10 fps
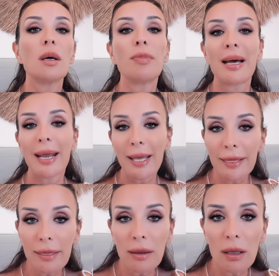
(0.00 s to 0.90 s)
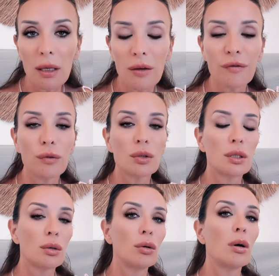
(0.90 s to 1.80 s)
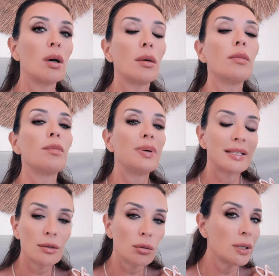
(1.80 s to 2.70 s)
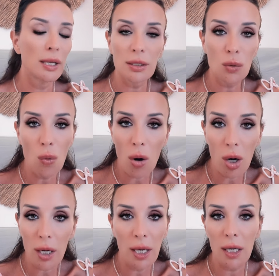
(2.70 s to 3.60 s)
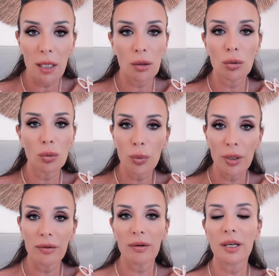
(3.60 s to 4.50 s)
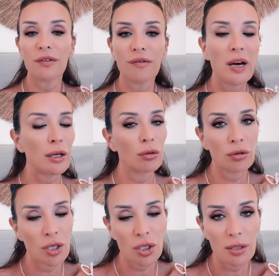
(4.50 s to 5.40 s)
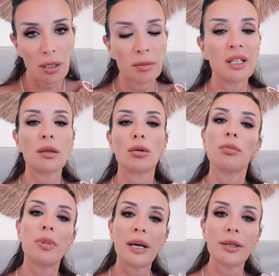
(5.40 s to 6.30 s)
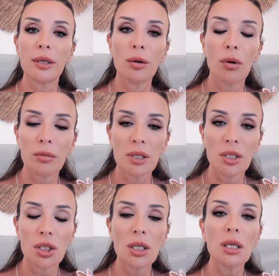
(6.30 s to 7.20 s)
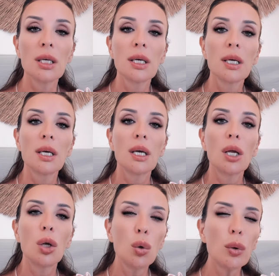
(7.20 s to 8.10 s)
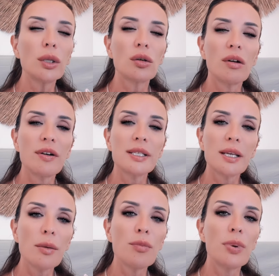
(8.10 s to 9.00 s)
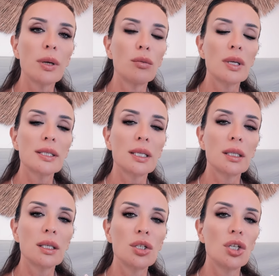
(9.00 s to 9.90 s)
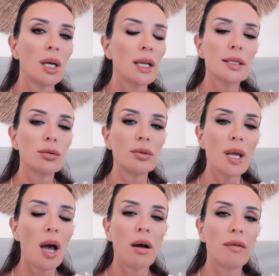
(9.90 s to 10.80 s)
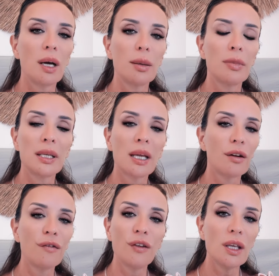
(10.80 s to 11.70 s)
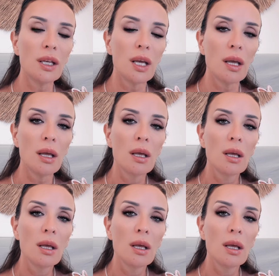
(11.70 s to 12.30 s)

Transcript: parenti, che fossero persone a scuola con cui aveva a che fare, non necessariamente compagni o amici, lui trovava sempre una strategia, la studiava in maniera fine